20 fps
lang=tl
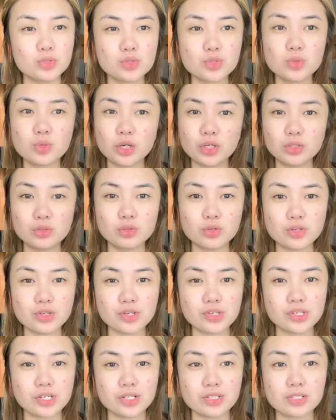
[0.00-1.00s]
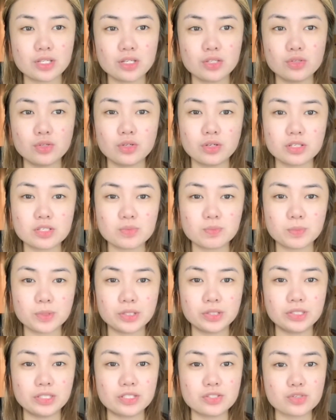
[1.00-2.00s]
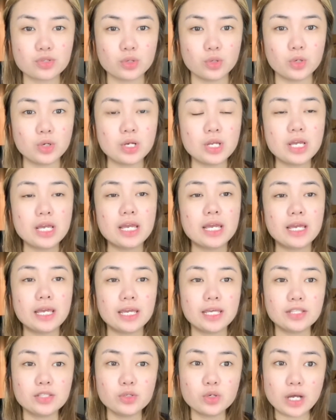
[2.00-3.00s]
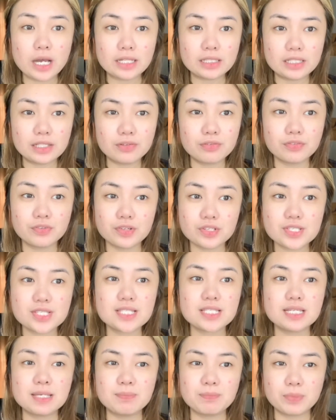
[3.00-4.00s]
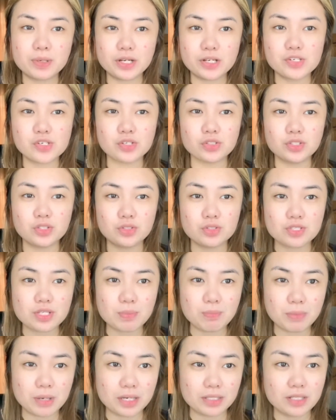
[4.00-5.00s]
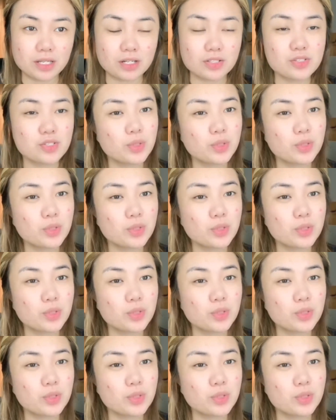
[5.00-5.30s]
So ngayon ko i-share sa inyo yung experience ko and yung ating first impression dito sa product.